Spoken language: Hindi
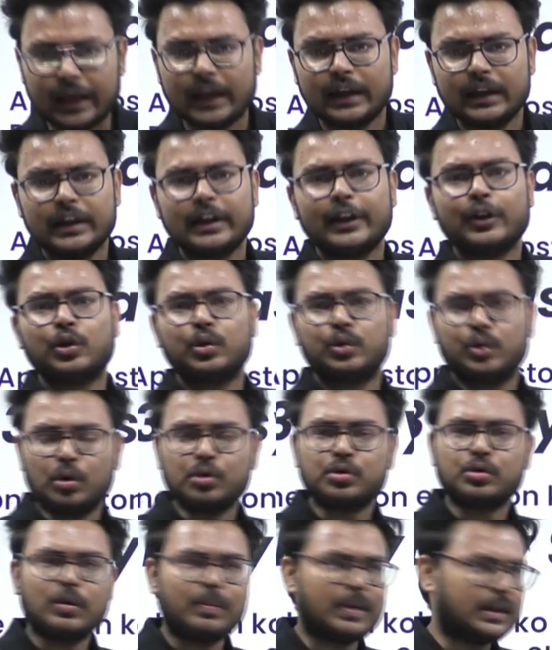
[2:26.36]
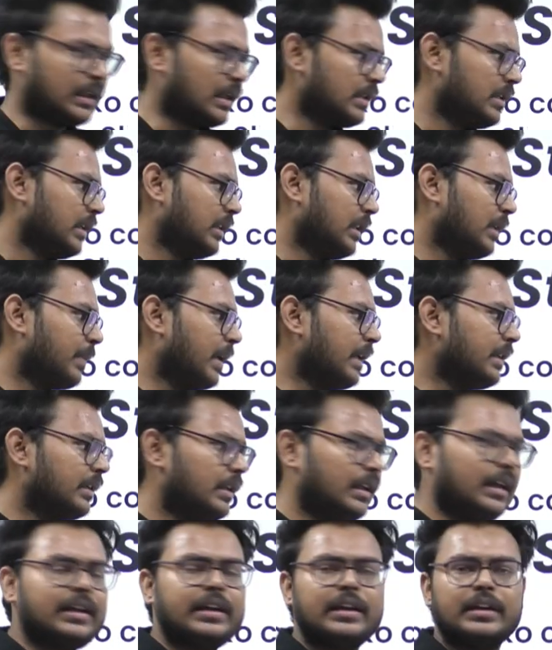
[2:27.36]
है ना तो दोस्त को बता सकते भाई
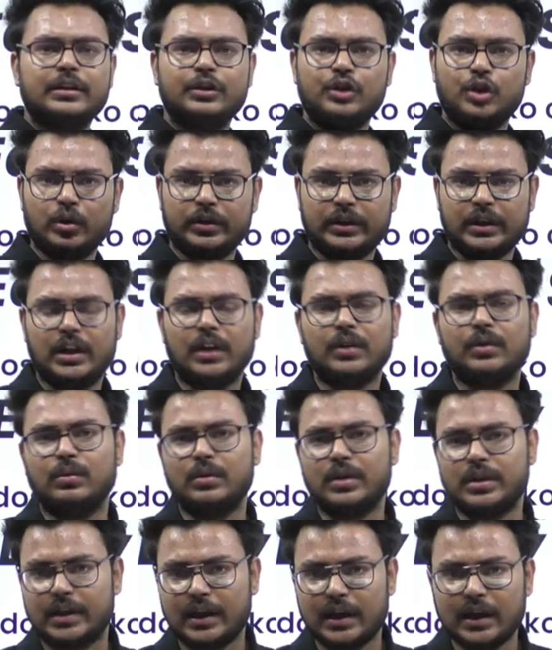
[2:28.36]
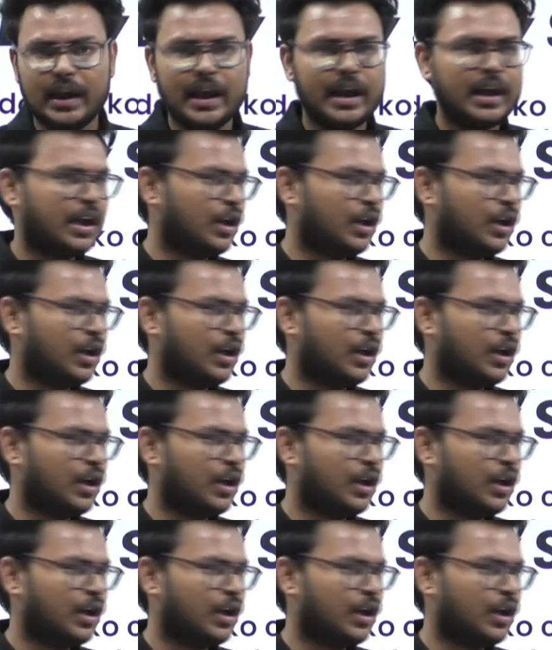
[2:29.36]
देख जो तेरा कोर्स है